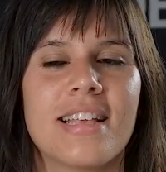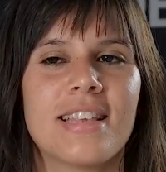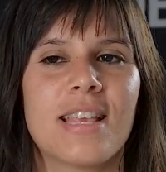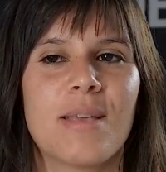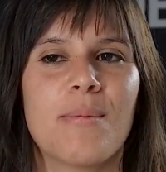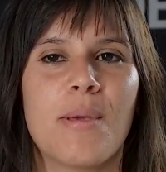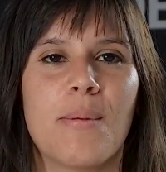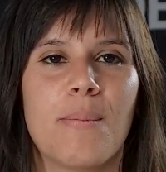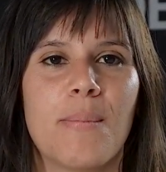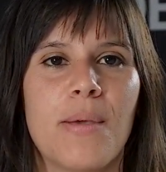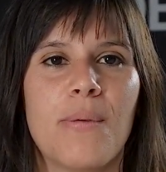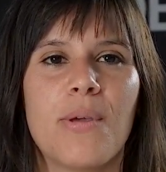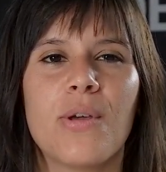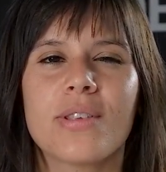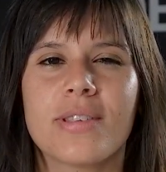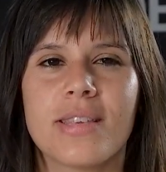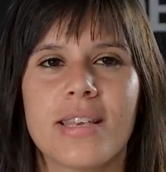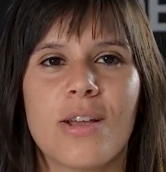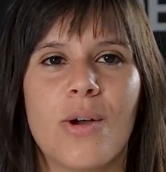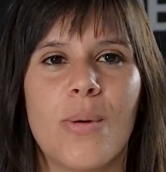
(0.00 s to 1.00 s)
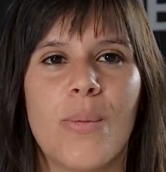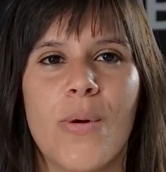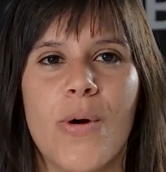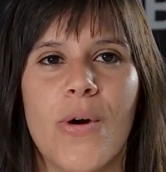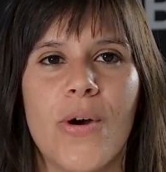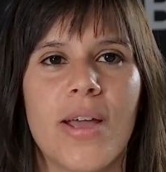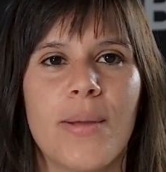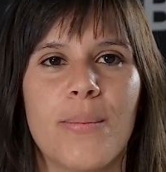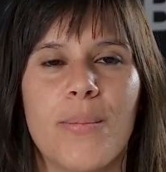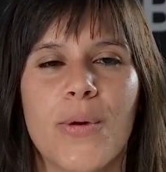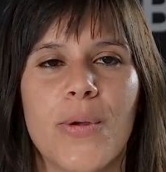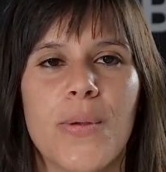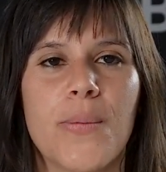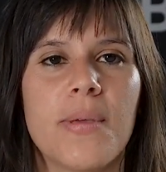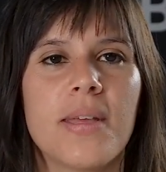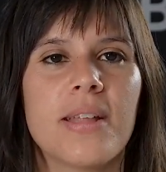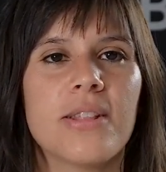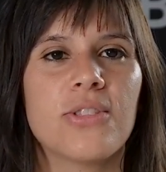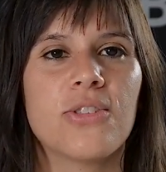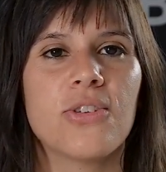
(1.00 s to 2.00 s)
que me, veo así como en
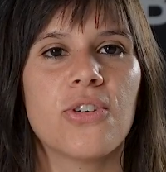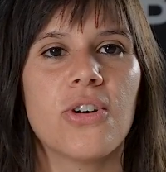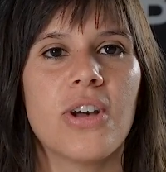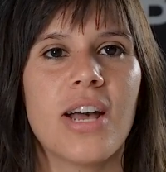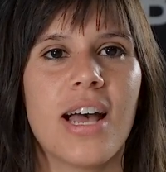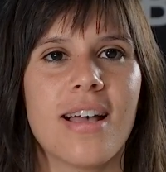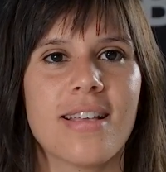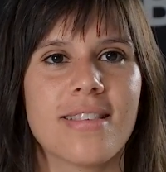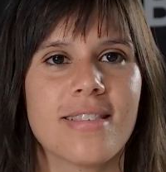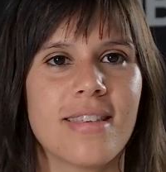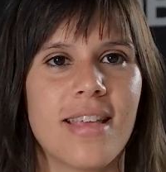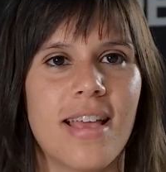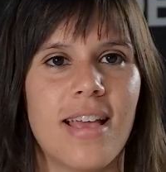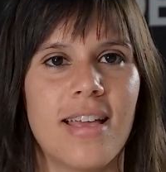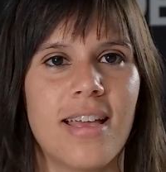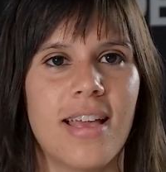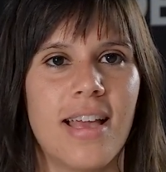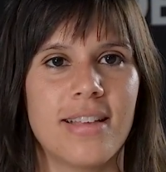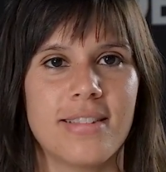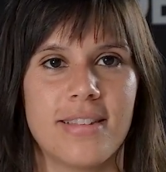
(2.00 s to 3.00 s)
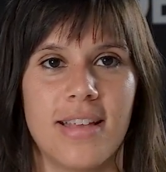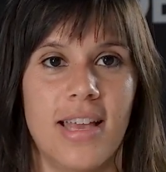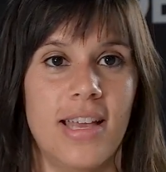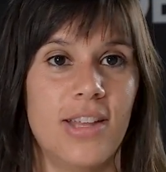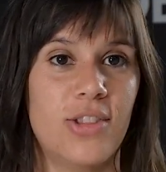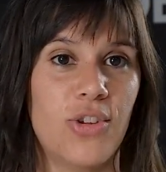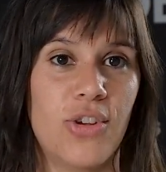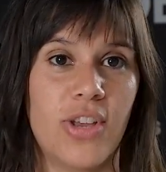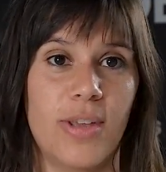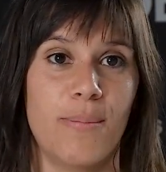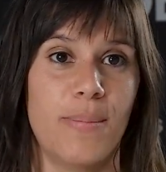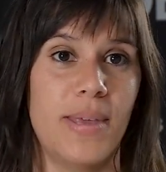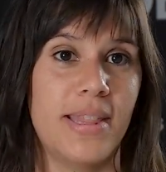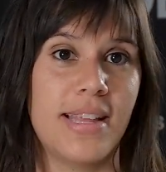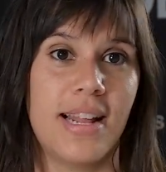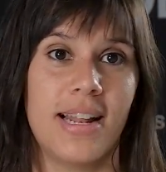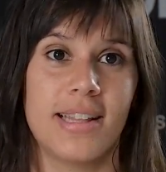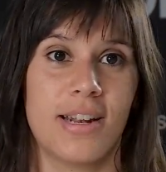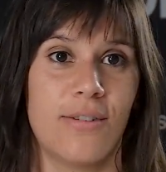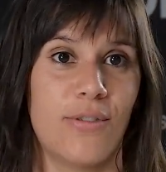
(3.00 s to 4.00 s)
movimiento hacia, hacia esto que
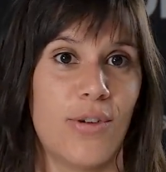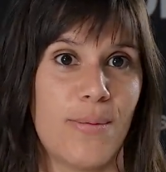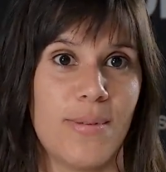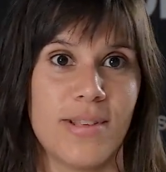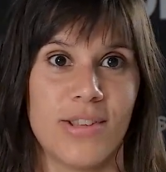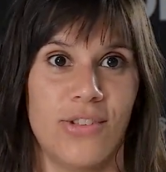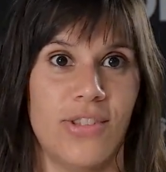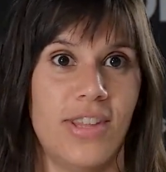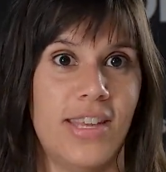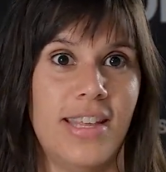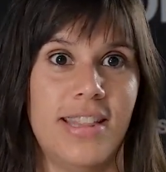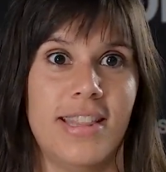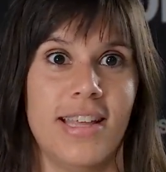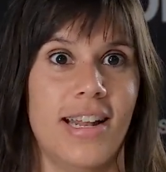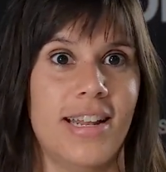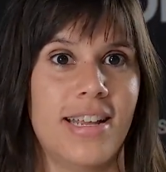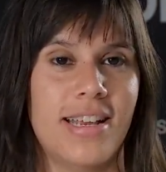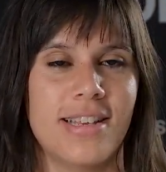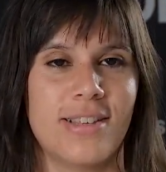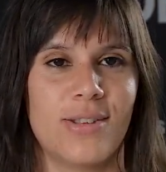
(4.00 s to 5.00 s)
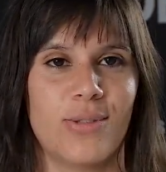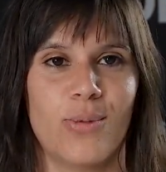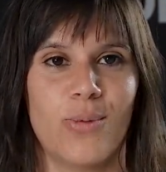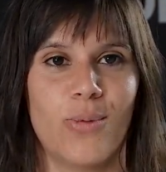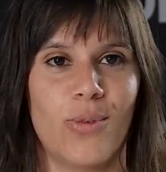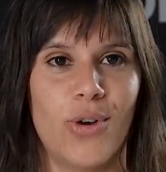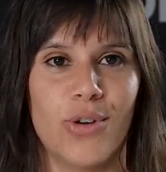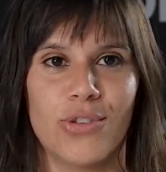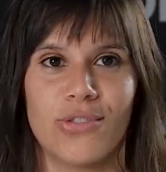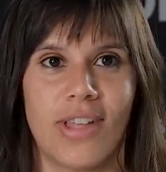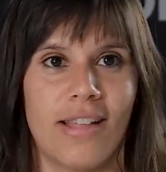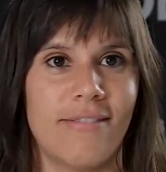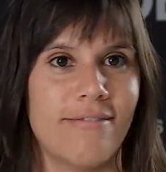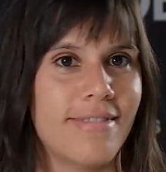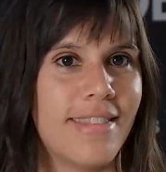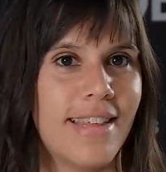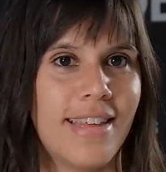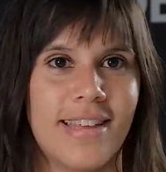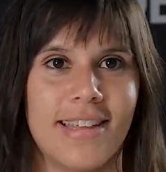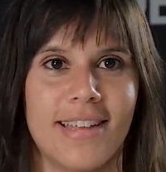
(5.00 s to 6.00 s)
invita a la transformación digital, que es un
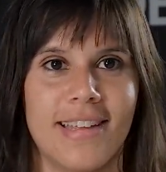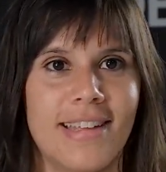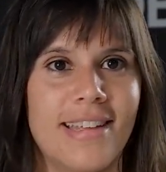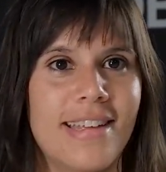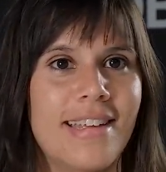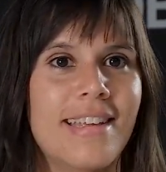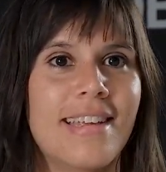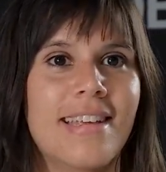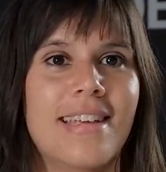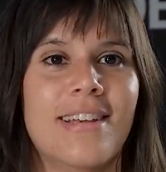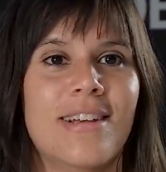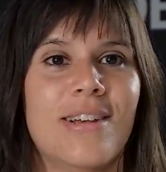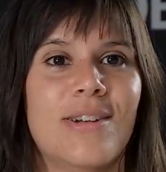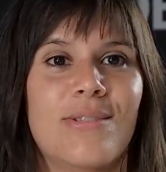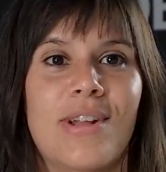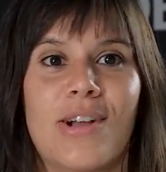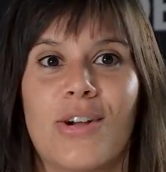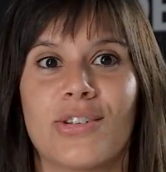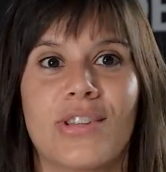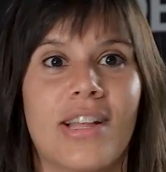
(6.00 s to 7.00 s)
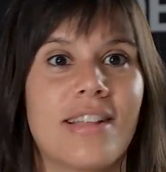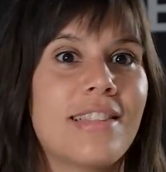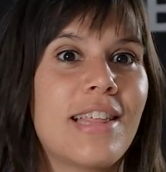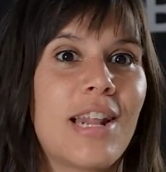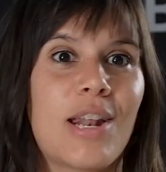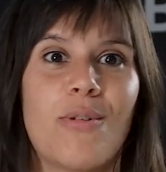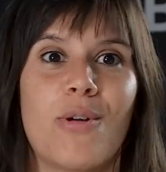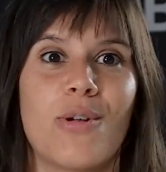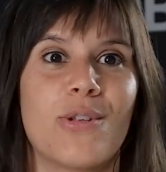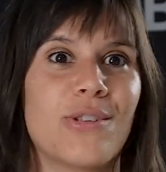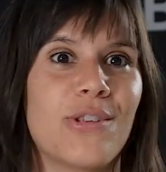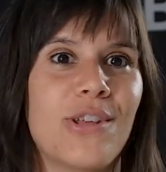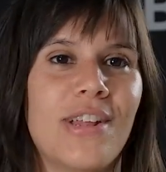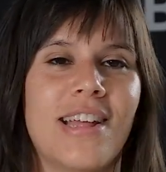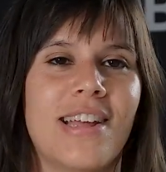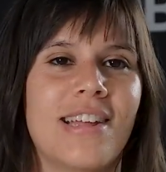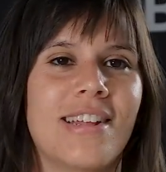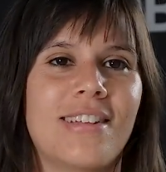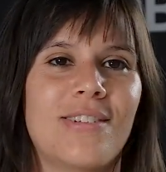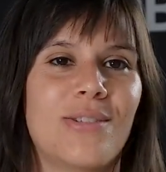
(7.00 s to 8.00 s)
constante, una constante
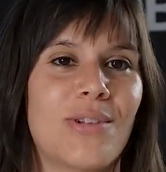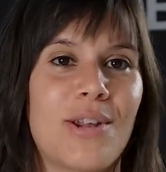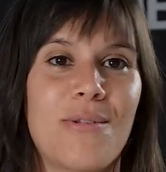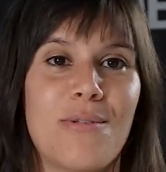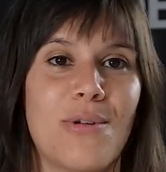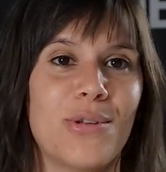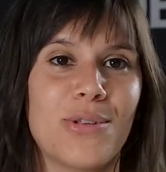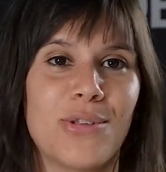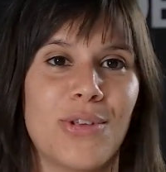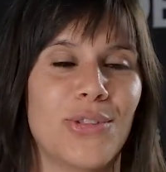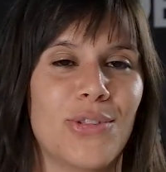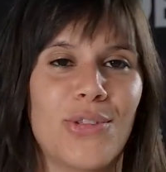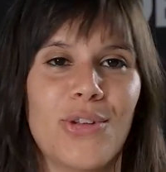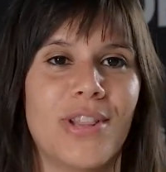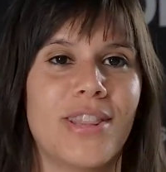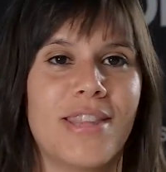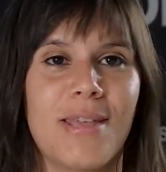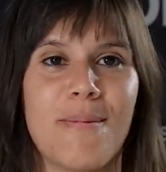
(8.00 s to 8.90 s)
revolución todo el